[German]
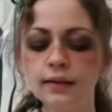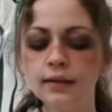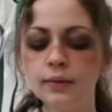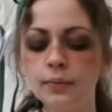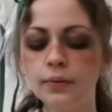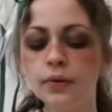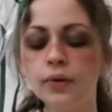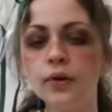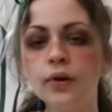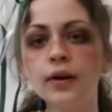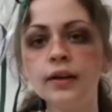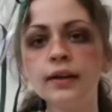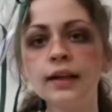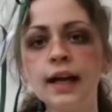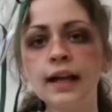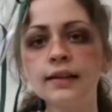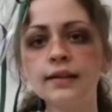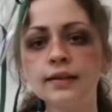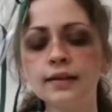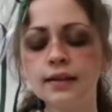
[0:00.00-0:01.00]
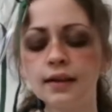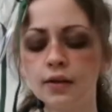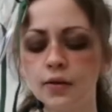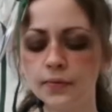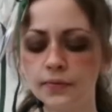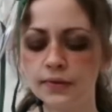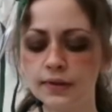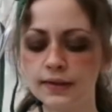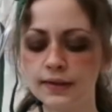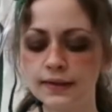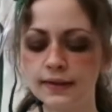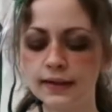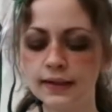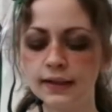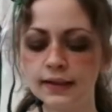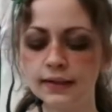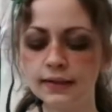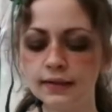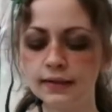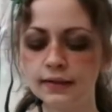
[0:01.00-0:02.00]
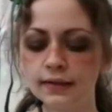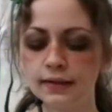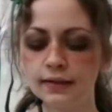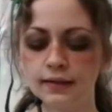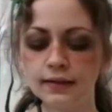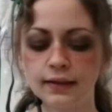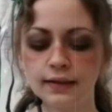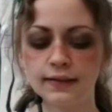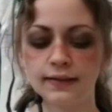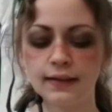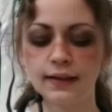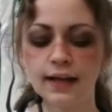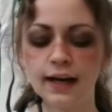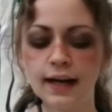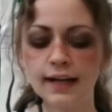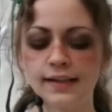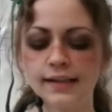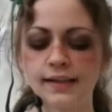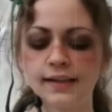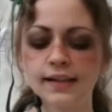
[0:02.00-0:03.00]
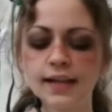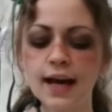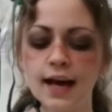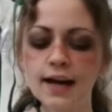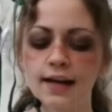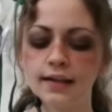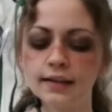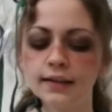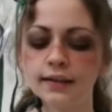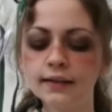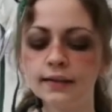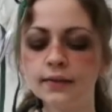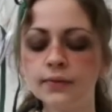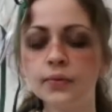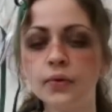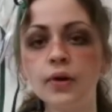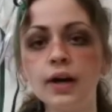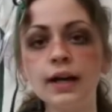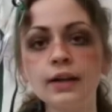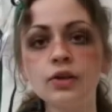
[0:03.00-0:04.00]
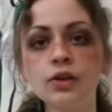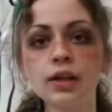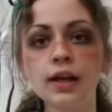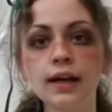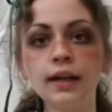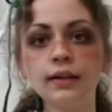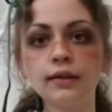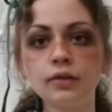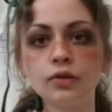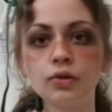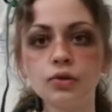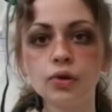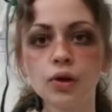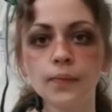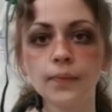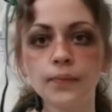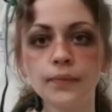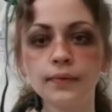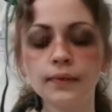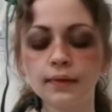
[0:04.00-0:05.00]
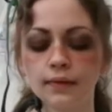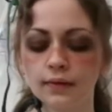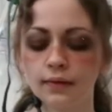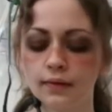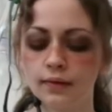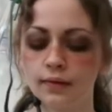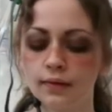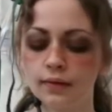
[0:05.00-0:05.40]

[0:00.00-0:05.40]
Die Behörden hatten darauf gezählt, dass die kalten Tage dieses Voranschreiten stoppten.